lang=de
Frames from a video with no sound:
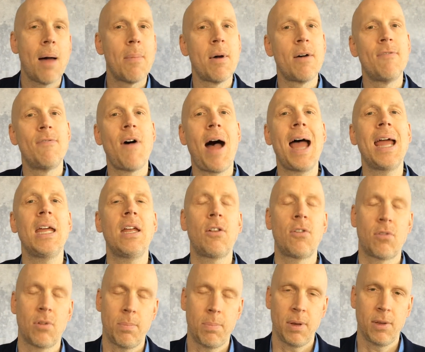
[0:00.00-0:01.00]
aber weich
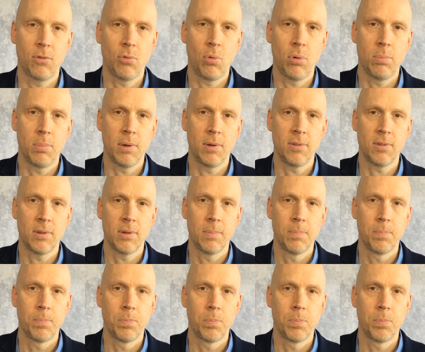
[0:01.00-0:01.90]
zur Person bist.